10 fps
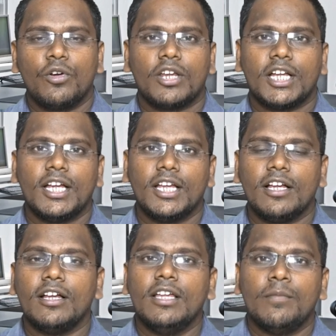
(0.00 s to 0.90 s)
ఒక
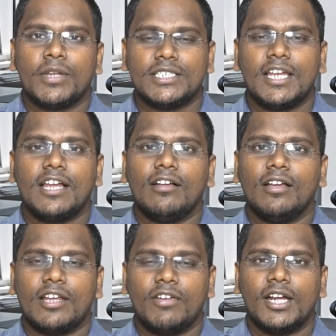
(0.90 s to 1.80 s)
రకంగా ప్రజా
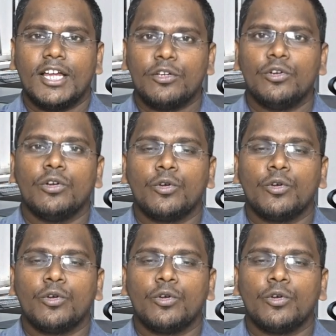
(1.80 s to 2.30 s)
రవాణాకు